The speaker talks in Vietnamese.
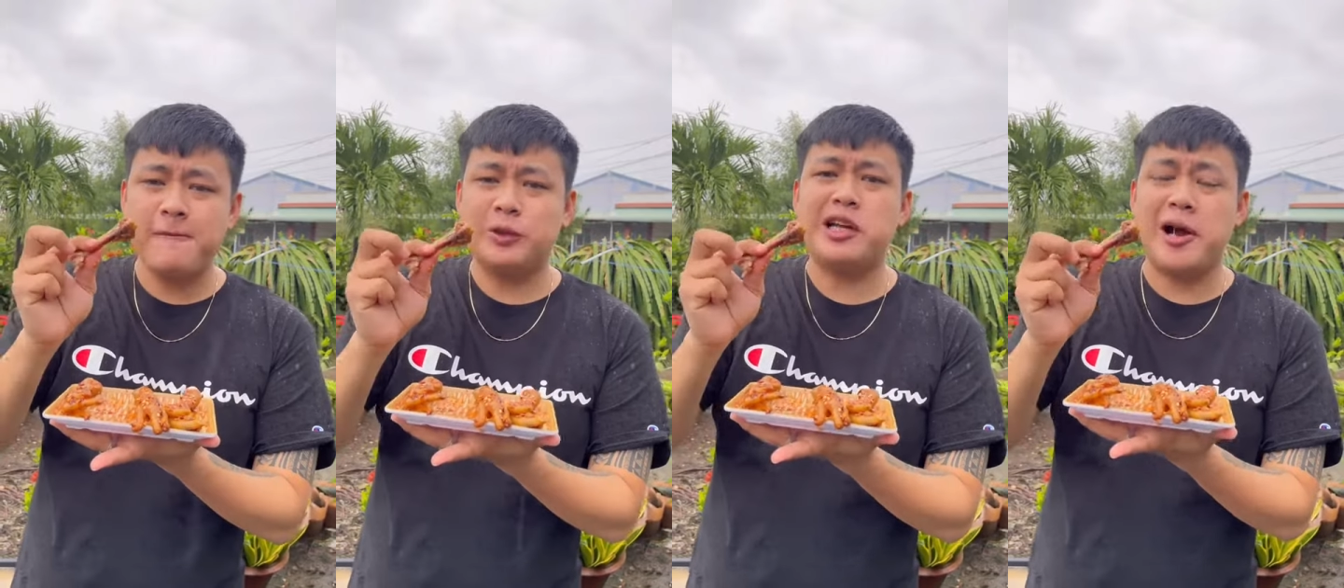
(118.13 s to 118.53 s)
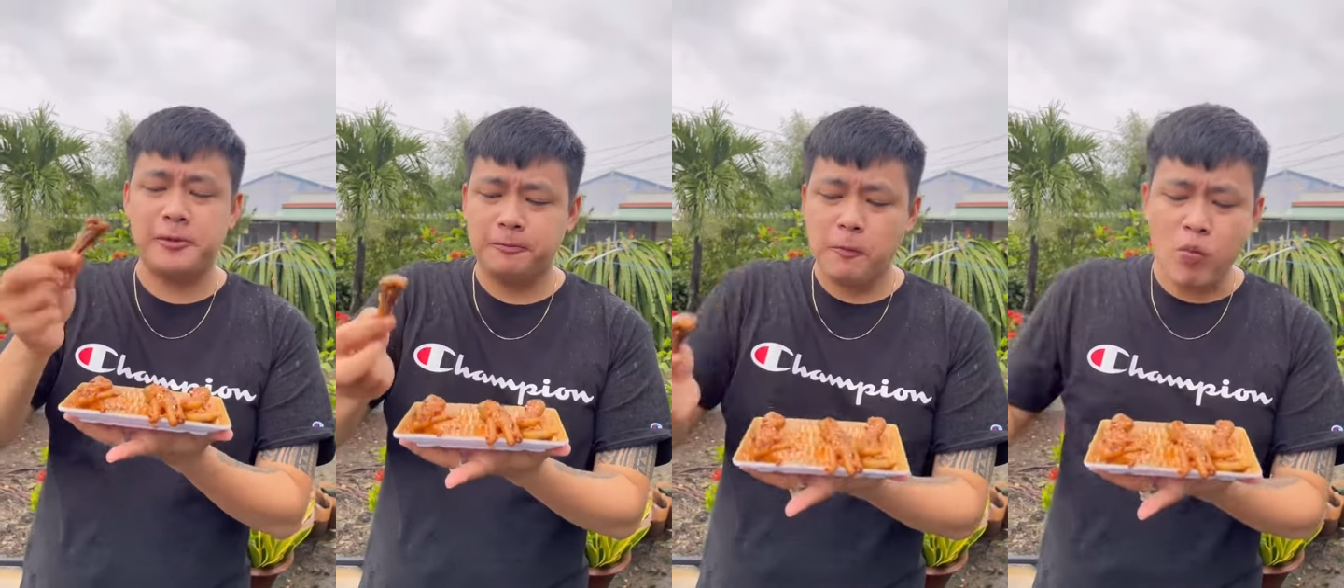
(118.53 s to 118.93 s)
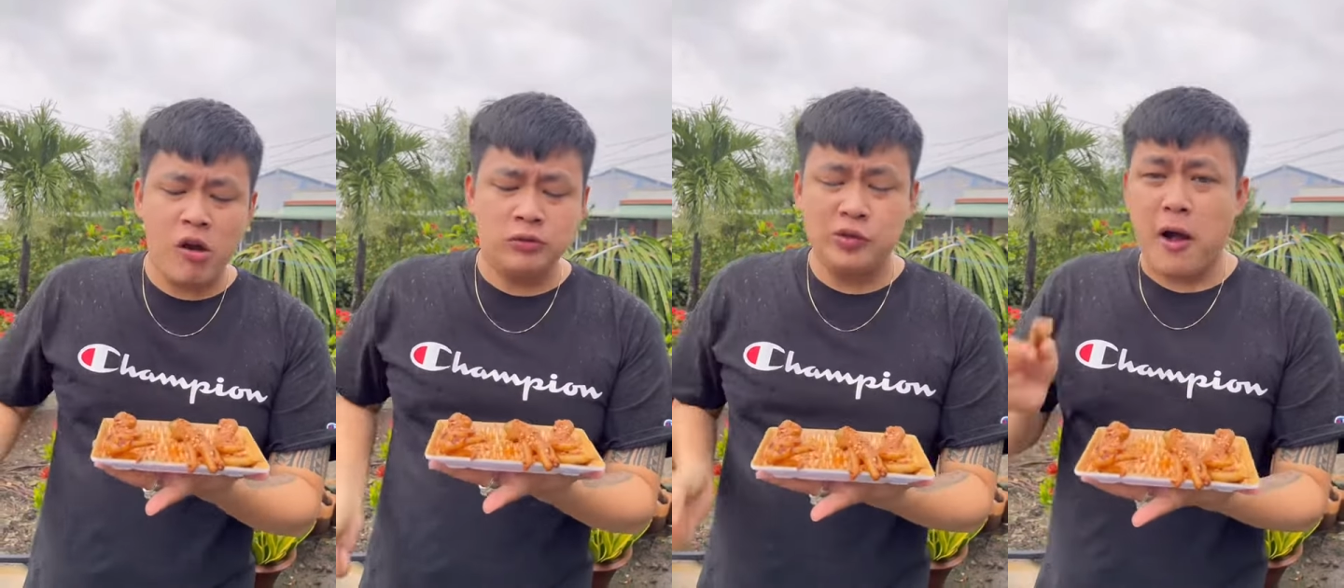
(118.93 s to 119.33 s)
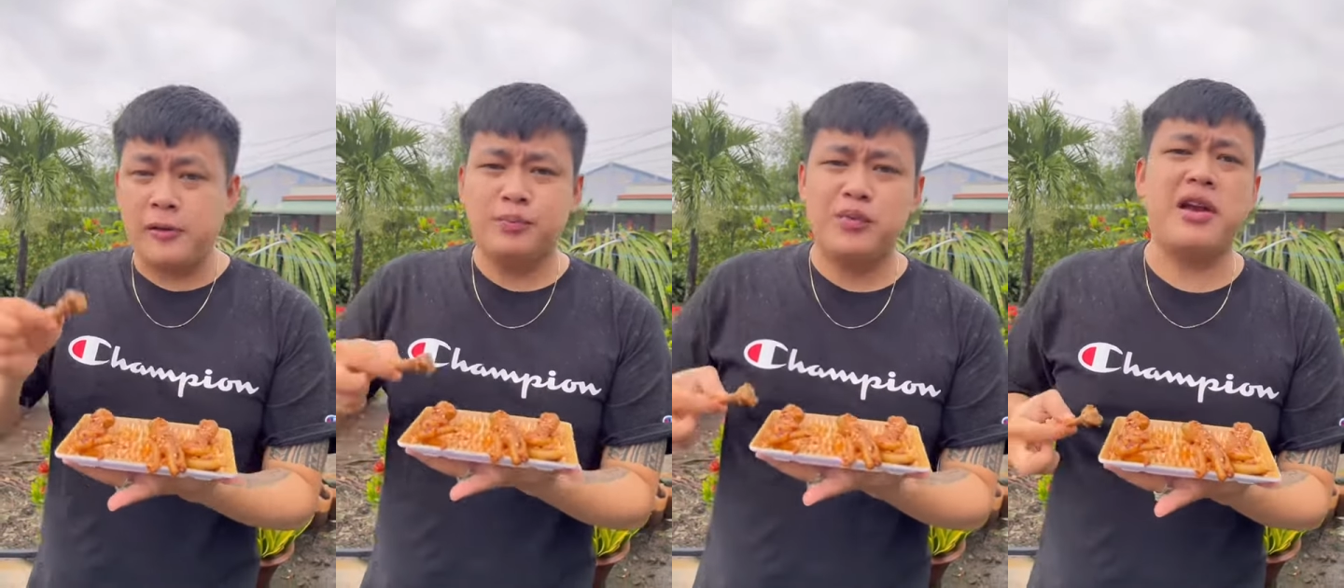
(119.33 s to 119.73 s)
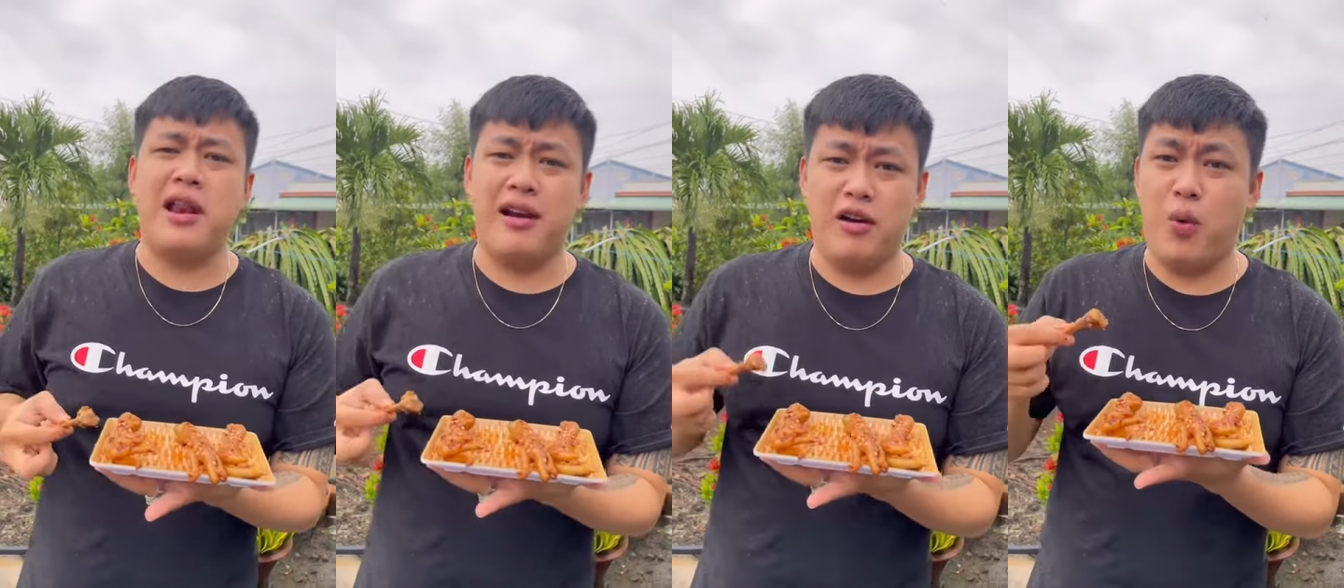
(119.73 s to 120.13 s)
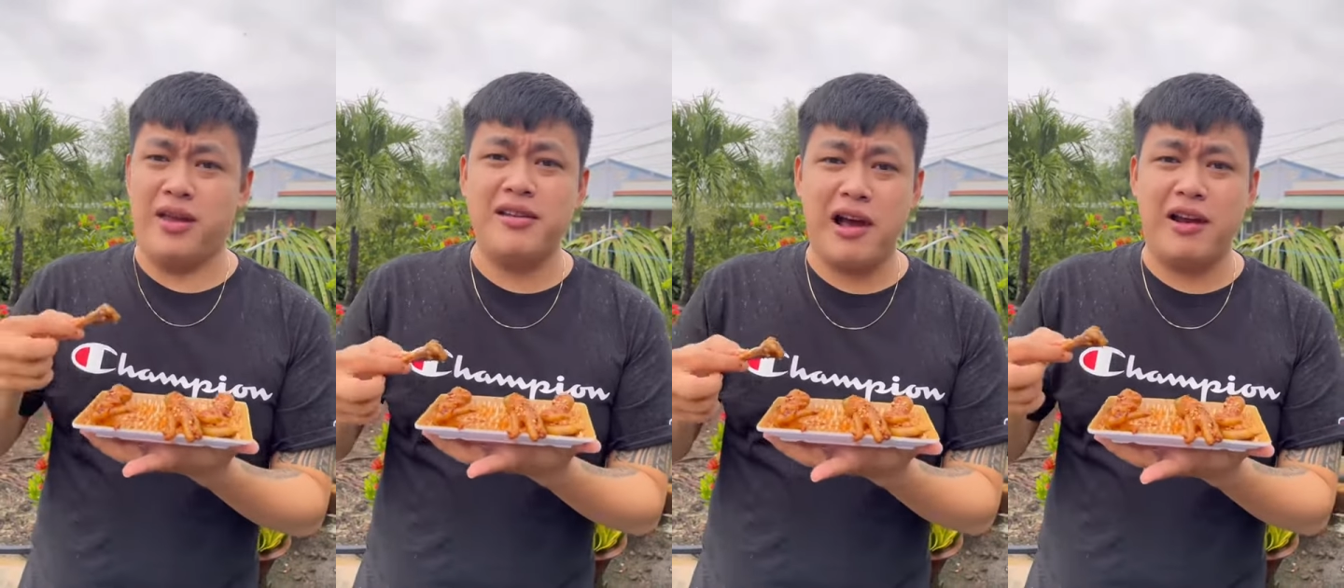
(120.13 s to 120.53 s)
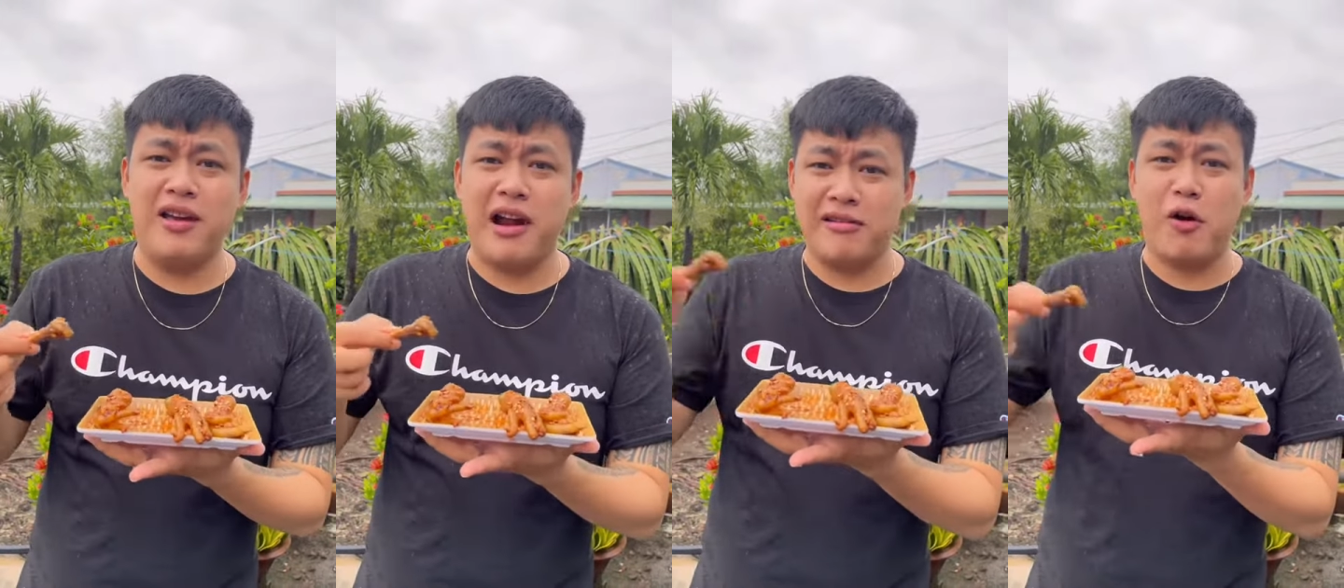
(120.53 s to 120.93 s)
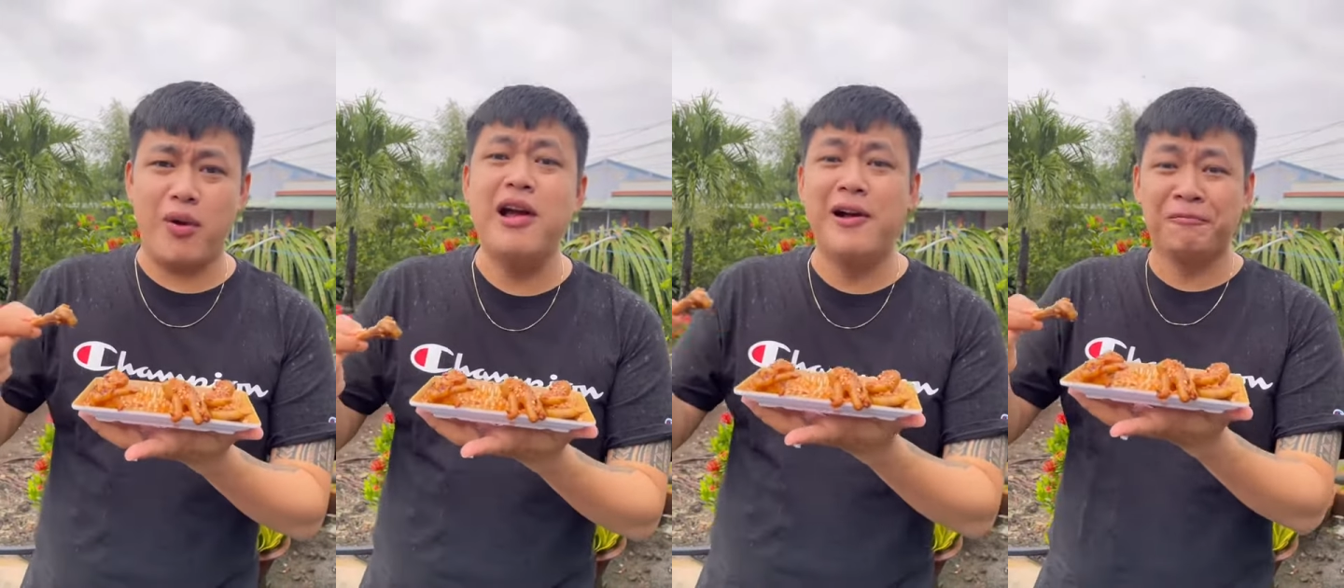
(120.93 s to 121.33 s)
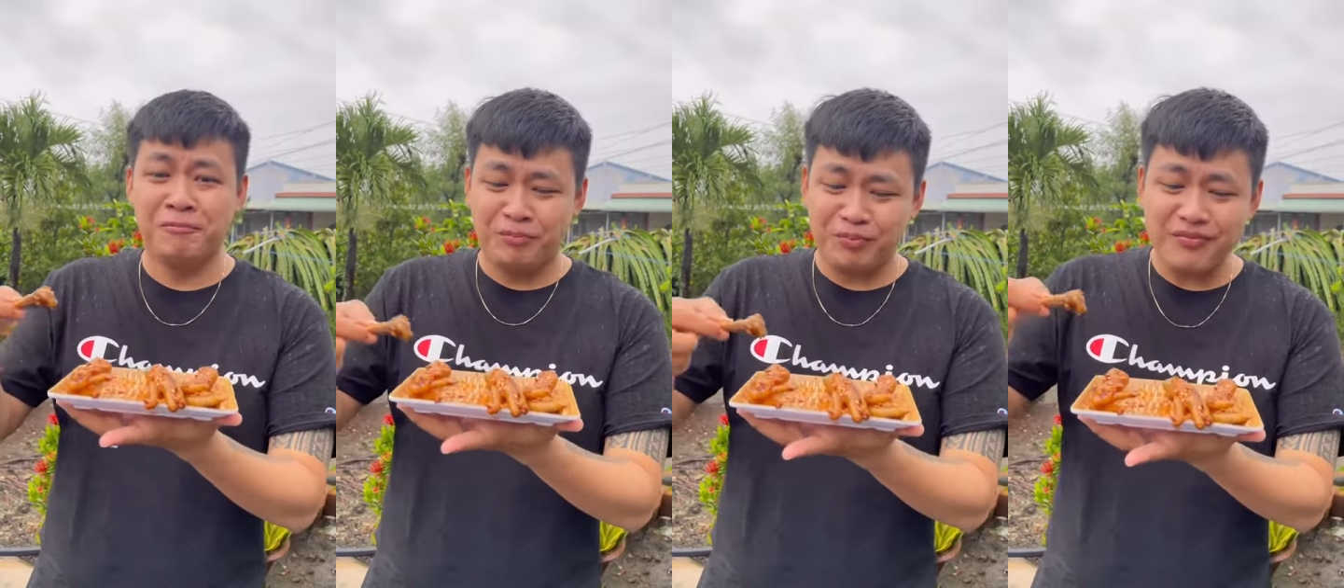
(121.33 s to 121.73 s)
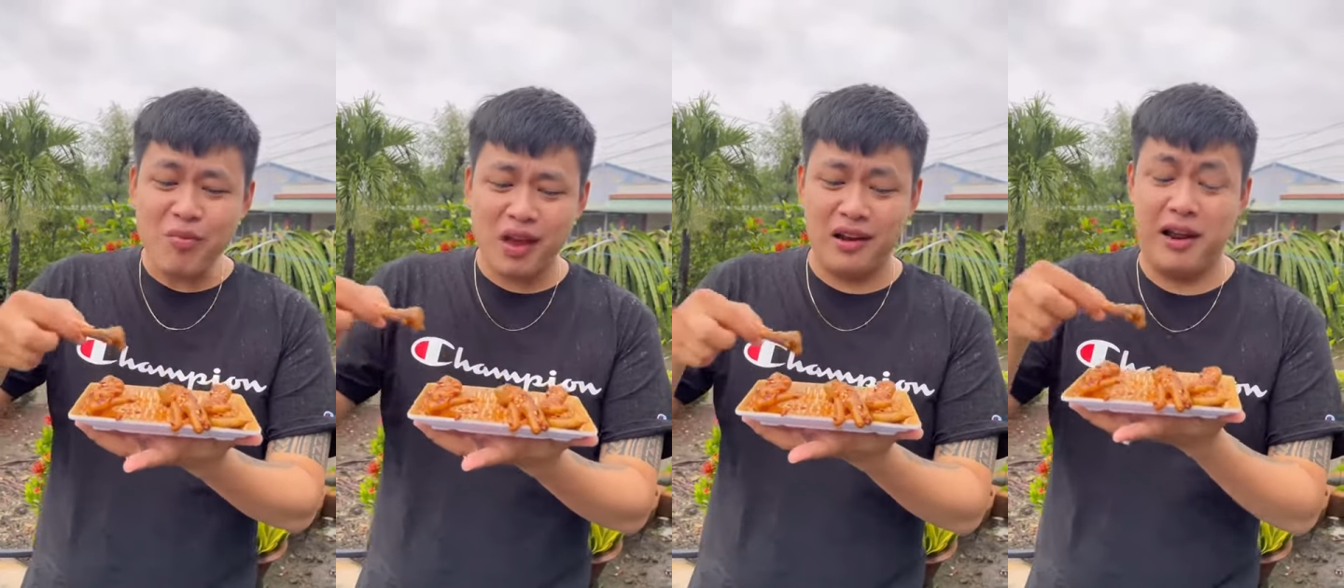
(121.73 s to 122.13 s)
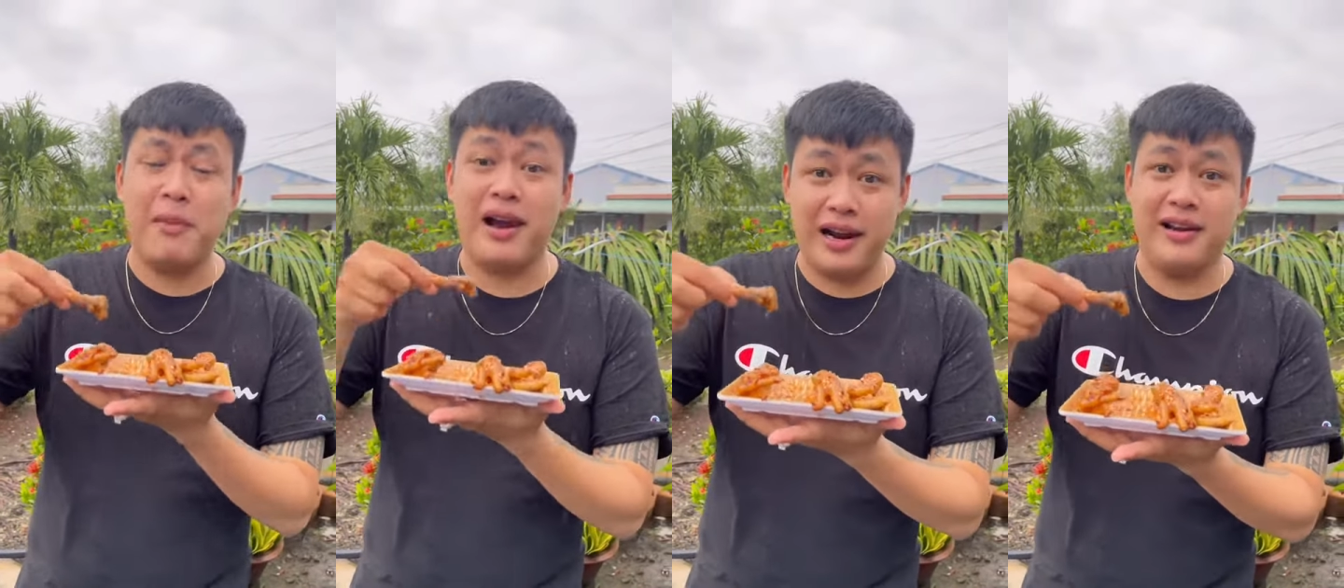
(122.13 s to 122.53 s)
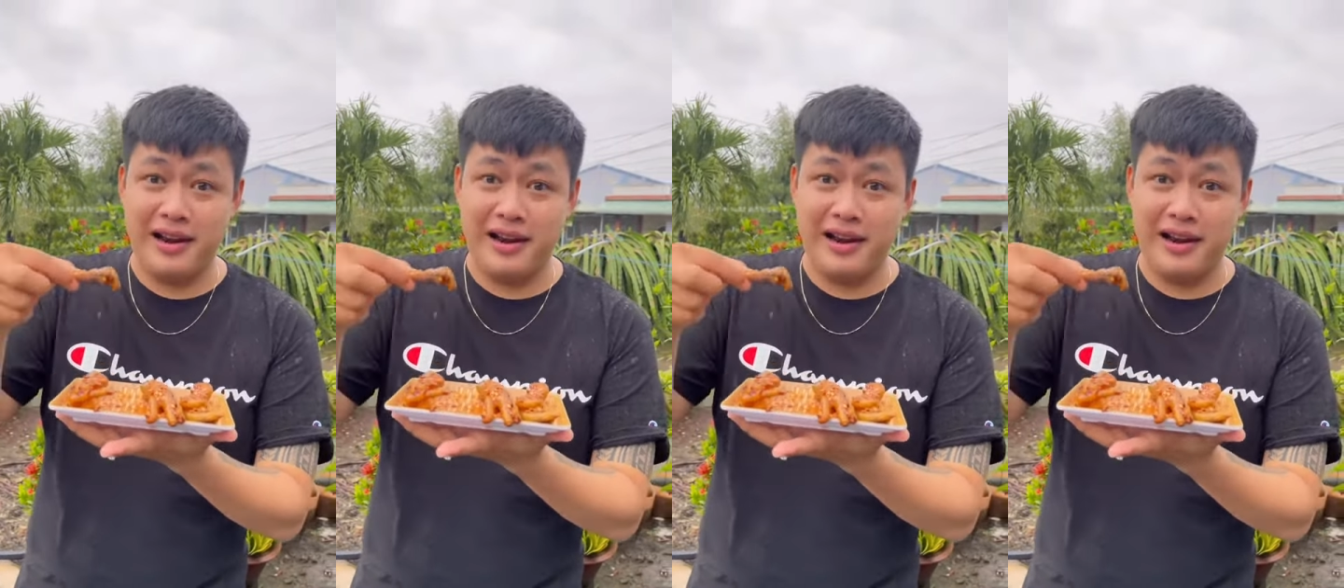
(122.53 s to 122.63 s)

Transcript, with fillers: Quá đã. Cái này là Lợi quậy ở nhà, Lại rảnh rỗi nên Lại bài ra Lại